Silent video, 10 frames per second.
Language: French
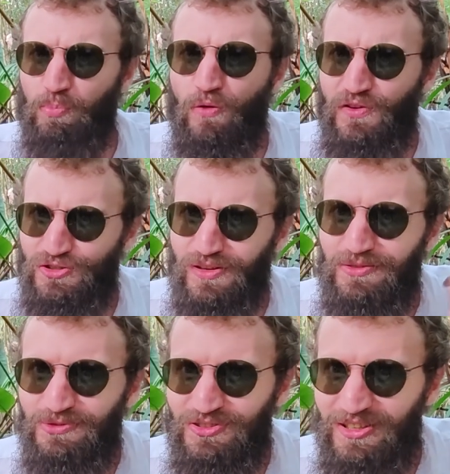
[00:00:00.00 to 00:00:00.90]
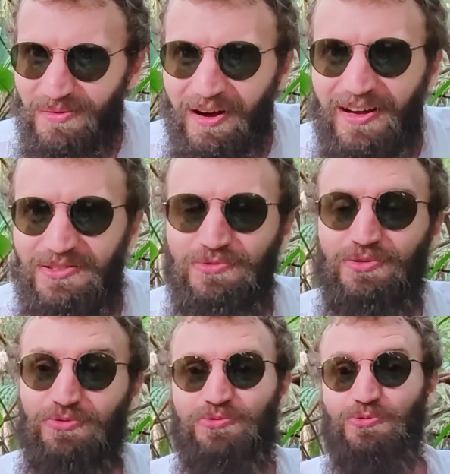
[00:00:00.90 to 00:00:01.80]
fait professionnel du cinéma et tout, et
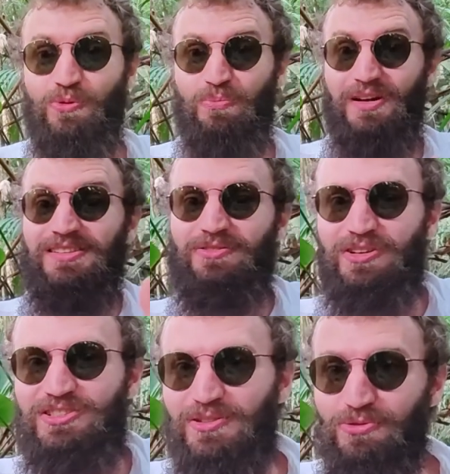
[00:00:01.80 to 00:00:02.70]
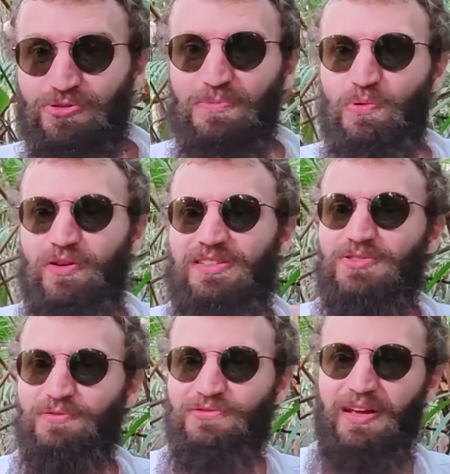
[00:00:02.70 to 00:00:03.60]
donc du coup, on peut aller sur leur chaîne YouTube pour voir ce
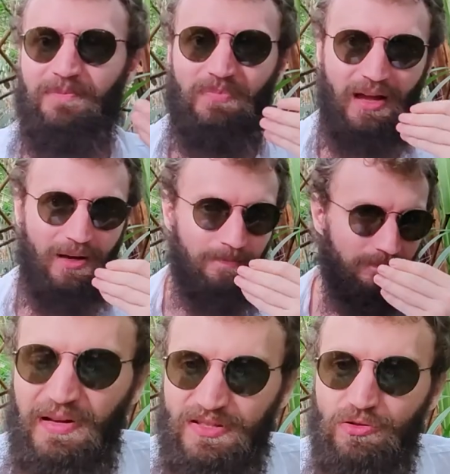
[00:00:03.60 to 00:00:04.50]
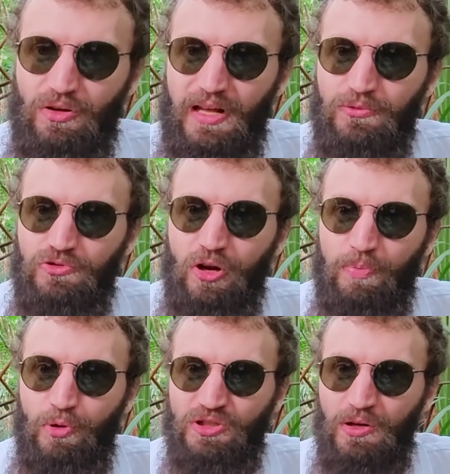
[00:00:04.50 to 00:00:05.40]
qu'ils ont fait, hein. Parce que dans l'annonce de leur
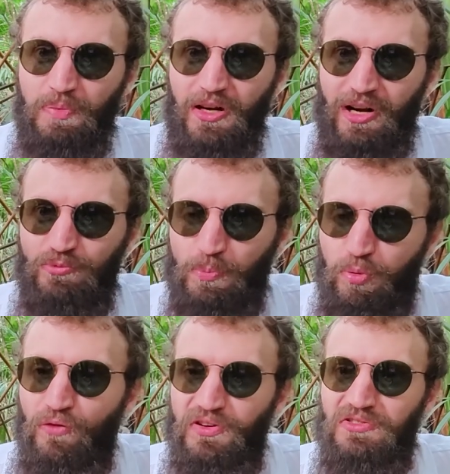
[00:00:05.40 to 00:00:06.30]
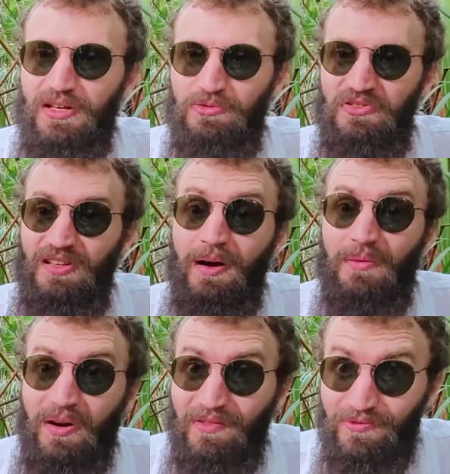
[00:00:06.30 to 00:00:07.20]
projet, on parle quand même de professionnels du cinéma,
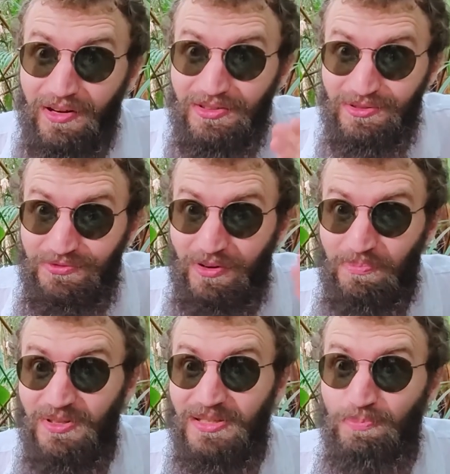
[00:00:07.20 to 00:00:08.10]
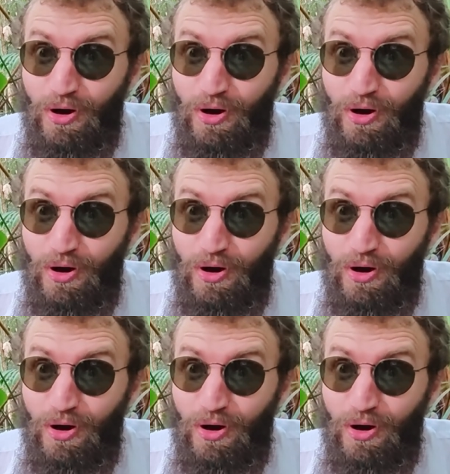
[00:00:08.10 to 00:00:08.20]
eh ben, on va voir ce que font un peu ces